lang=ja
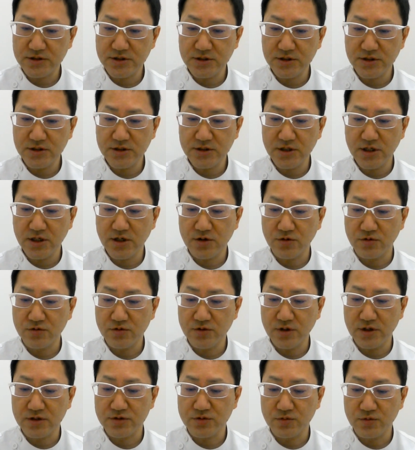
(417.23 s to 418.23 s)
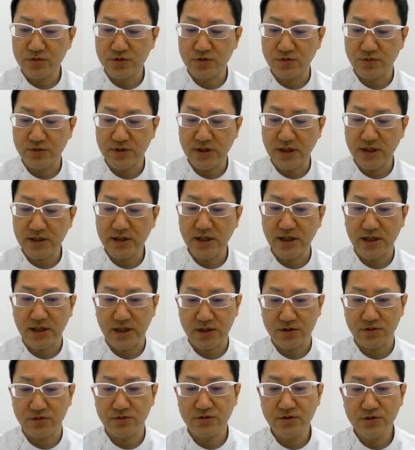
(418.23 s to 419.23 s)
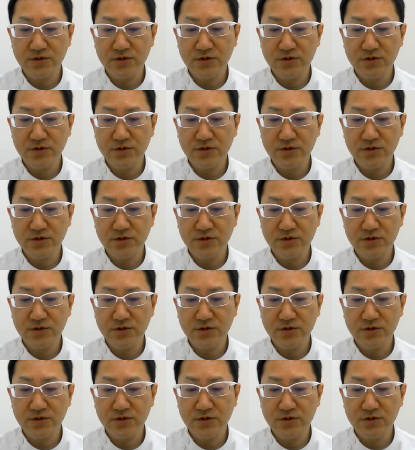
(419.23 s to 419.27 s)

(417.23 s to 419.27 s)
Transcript: 神経根とはそもそも何なんやと。